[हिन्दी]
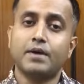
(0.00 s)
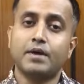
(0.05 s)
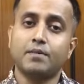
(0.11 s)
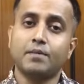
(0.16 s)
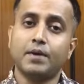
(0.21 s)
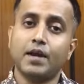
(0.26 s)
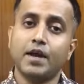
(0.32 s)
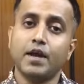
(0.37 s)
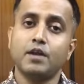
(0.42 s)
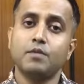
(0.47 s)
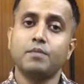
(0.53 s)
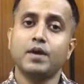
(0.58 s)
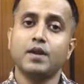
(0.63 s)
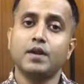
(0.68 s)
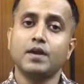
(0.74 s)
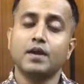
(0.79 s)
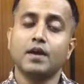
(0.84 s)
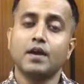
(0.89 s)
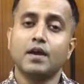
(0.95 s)
ये हम
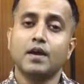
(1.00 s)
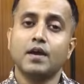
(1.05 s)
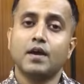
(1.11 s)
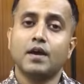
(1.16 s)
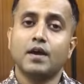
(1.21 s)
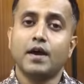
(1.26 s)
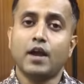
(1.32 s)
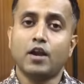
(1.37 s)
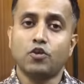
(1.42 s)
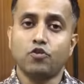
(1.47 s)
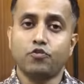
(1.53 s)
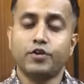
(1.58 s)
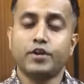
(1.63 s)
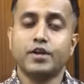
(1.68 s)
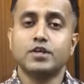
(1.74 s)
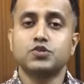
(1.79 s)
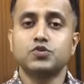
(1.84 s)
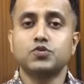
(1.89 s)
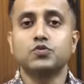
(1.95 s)
हिमालयन बेरी
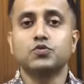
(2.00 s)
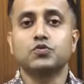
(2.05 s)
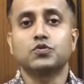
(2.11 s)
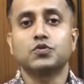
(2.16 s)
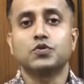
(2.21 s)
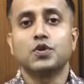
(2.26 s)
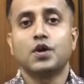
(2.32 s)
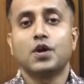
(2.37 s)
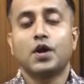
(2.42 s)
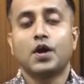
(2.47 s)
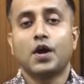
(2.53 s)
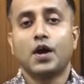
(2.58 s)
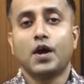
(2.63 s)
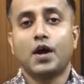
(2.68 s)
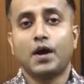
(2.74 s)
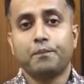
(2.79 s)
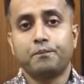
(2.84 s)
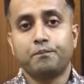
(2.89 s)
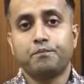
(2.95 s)
एलोवेरा जूस
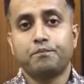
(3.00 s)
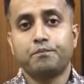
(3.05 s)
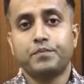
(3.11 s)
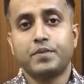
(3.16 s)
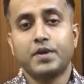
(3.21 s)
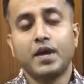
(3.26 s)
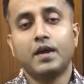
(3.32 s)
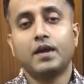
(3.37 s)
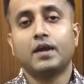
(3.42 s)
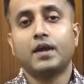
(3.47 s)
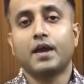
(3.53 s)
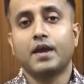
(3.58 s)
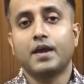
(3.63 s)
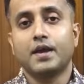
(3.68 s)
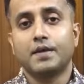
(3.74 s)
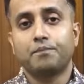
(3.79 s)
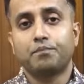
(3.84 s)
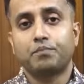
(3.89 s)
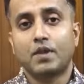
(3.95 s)
आप
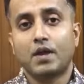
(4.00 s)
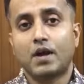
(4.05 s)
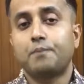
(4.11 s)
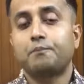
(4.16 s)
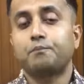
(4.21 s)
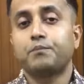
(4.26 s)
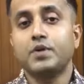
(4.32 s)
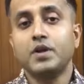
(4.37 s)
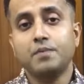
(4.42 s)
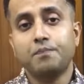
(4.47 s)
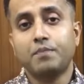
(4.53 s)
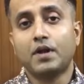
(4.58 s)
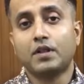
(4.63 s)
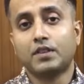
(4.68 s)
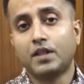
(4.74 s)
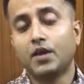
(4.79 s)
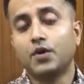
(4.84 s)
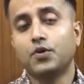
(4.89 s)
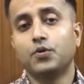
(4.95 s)
पियेंगे
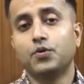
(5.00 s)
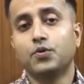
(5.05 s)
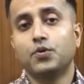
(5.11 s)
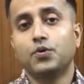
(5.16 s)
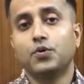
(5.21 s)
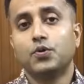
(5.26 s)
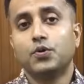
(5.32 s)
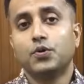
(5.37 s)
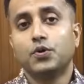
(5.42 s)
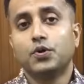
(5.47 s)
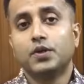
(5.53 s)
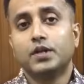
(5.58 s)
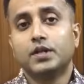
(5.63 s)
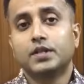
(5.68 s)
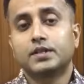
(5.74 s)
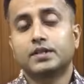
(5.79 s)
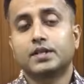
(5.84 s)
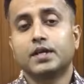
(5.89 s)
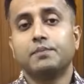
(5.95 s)
आप पी पाते हो
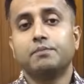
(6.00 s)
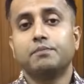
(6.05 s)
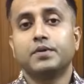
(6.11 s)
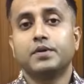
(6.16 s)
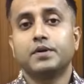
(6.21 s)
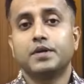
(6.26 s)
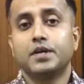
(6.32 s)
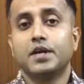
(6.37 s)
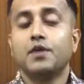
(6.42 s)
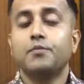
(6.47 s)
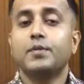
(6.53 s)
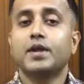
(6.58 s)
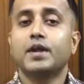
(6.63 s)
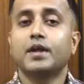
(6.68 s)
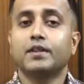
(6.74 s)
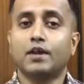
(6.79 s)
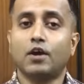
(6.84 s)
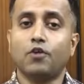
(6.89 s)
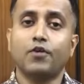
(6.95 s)
तब
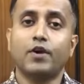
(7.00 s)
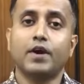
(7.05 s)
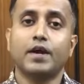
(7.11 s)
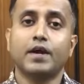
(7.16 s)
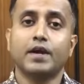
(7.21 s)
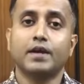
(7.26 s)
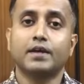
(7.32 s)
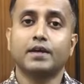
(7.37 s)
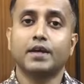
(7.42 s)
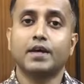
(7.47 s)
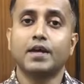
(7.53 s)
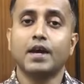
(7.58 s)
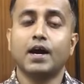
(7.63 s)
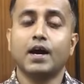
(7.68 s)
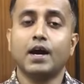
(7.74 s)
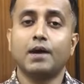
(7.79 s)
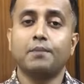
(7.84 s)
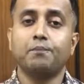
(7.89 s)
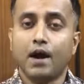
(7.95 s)
ये मेरा दावा
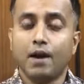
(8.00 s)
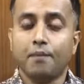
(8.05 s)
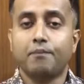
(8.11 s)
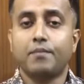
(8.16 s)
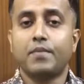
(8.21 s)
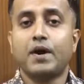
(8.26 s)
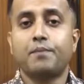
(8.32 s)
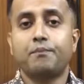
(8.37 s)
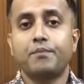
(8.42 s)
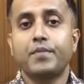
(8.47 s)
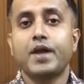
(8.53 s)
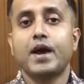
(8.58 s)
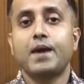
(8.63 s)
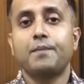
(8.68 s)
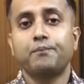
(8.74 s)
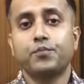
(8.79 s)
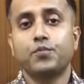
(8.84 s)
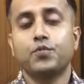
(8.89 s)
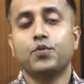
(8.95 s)
है आप
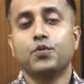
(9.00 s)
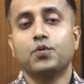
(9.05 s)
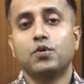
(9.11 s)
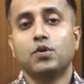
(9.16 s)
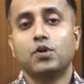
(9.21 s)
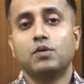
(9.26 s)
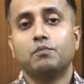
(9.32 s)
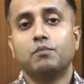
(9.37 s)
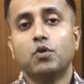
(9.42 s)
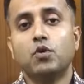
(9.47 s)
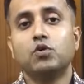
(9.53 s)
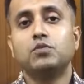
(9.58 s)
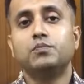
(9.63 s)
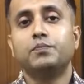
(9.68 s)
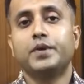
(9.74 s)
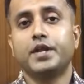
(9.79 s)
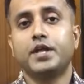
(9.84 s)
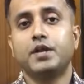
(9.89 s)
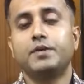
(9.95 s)
अपने आप को
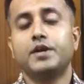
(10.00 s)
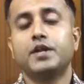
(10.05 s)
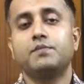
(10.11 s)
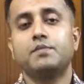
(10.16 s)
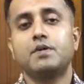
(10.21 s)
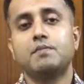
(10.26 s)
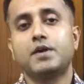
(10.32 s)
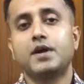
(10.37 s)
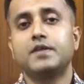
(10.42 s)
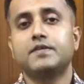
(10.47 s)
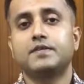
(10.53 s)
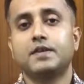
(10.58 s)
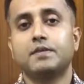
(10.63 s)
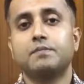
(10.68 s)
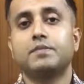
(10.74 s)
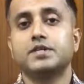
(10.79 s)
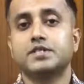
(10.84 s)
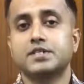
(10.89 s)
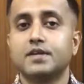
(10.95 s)
बहुत बड़ी बड़ी
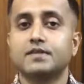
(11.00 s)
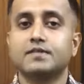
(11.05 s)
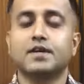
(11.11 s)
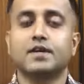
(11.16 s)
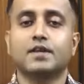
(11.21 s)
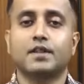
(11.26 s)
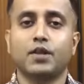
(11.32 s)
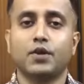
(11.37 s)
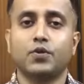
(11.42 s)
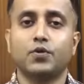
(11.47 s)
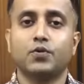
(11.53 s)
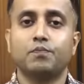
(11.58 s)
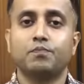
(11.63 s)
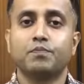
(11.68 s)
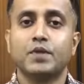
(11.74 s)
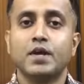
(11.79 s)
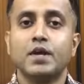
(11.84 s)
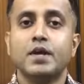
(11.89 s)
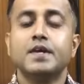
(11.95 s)
बीमारी से बचा
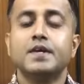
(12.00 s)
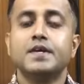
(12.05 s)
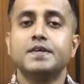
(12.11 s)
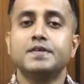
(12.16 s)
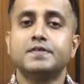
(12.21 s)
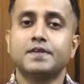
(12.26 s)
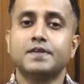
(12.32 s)
सकते हो